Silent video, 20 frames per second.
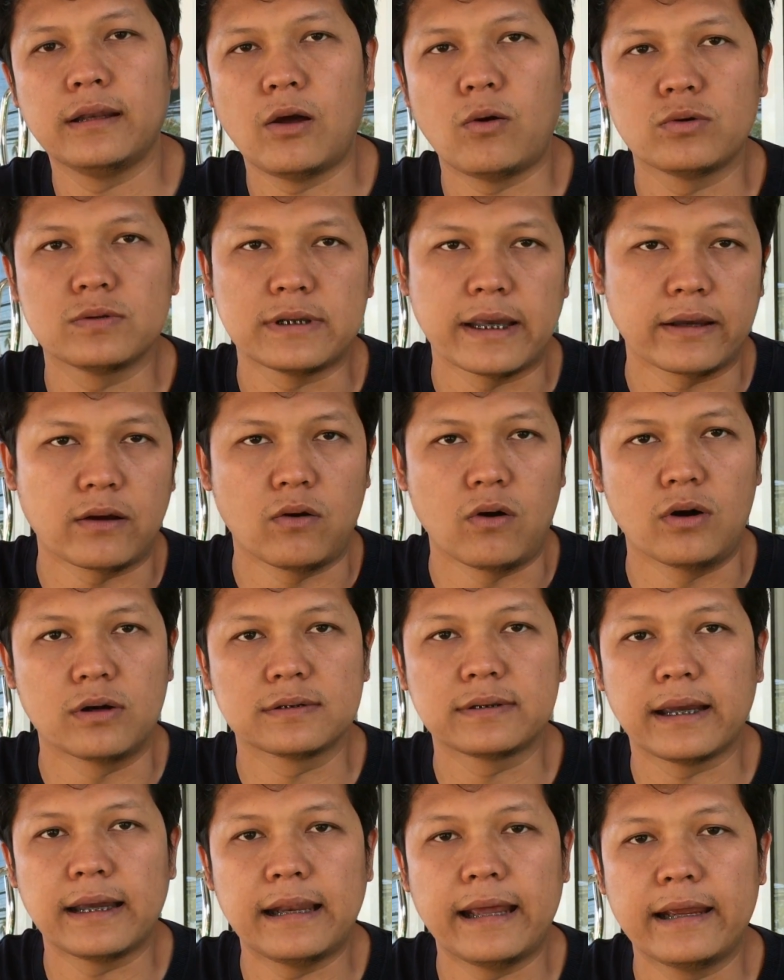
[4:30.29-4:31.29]
เราใส่ของ
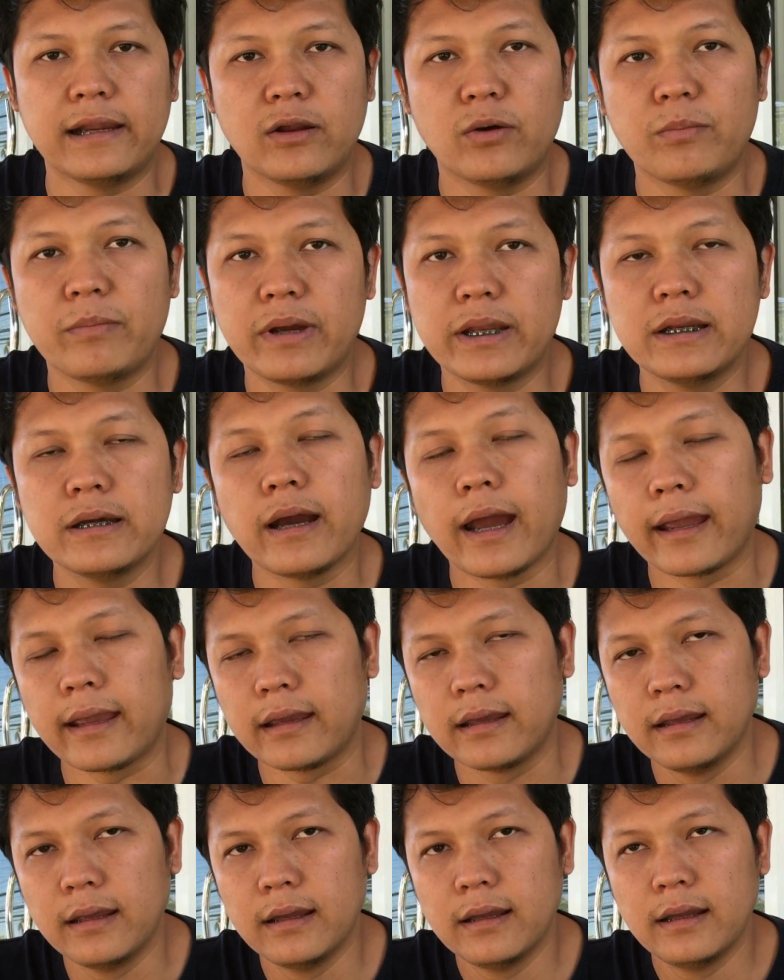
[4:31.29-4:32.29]
ใส่อะไรเราไม่เหนื่อย
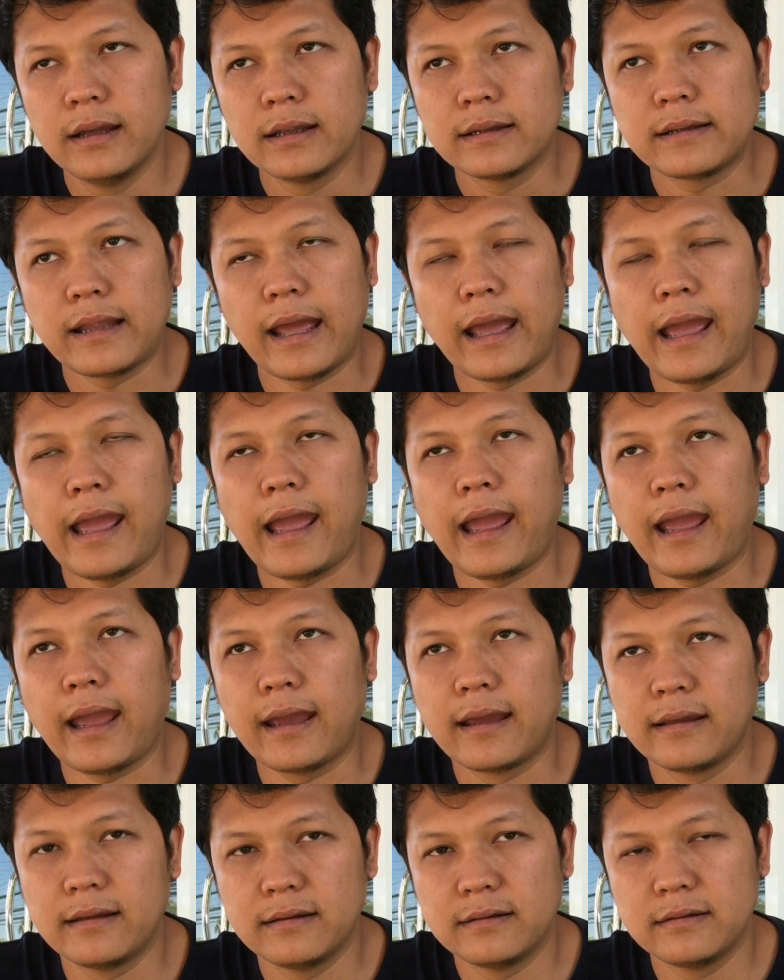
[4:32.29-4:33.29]
แต่
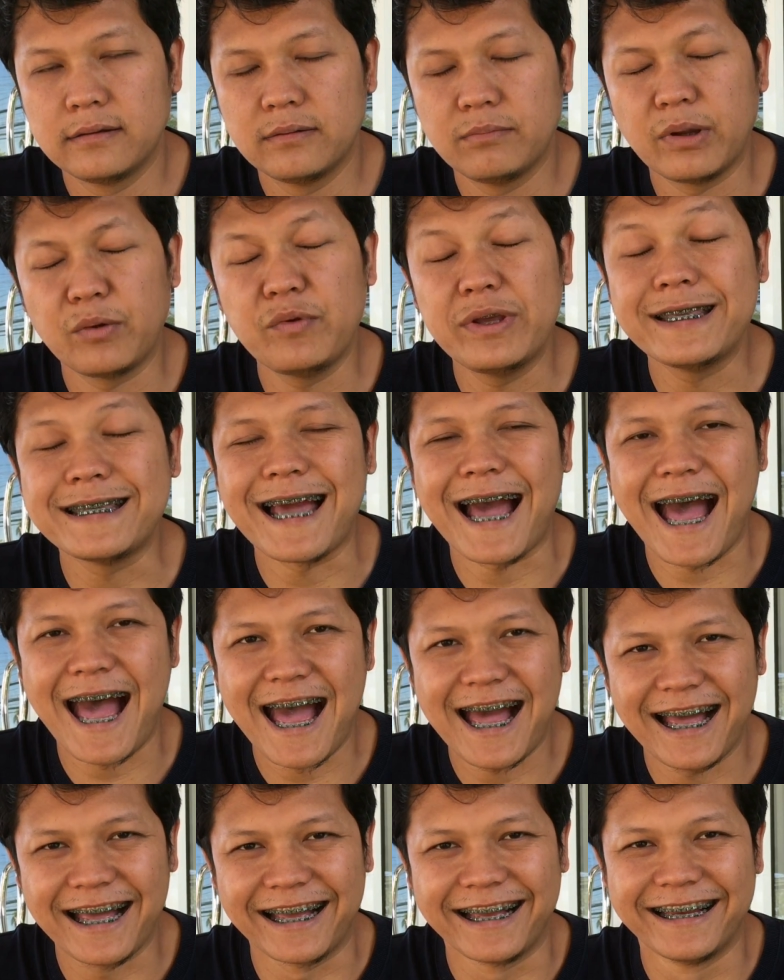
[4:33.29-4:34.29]
มันวิ่งช้า